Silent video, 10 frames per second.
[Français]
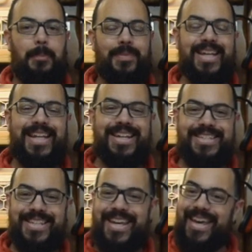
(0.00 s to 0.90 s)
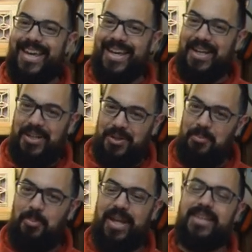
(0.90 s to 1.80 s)
mais il est assez
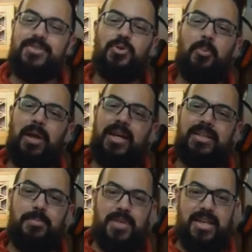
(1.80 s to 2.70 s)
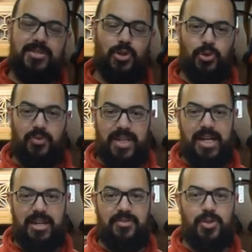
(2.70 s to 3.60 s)
complexe. On reparlera des pièces quand on va
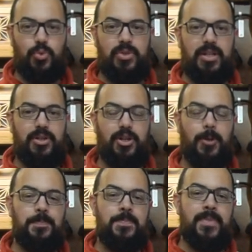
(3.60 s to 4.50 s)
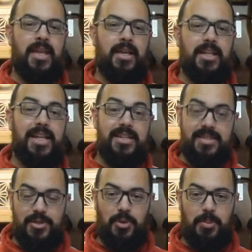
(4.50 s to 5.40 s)
y arriver tout à l'heure. Il est
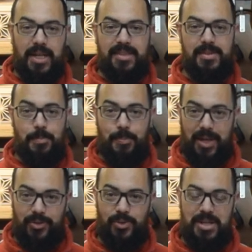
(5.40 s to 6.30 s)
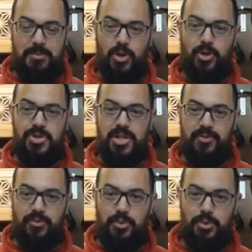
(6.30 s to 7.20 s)
assez complexe et personnellement quand j'ai
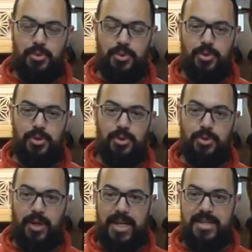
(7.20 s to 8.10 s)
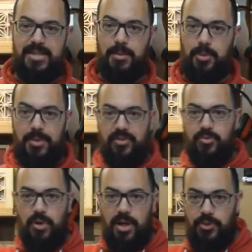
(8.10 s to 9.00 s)
voulu euh, le réaliser la première
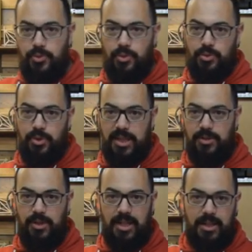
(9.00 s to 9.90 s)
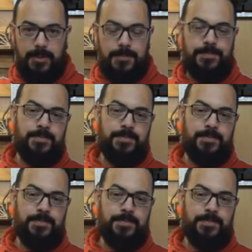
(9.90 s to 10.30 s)
fois sur ce cadre là, là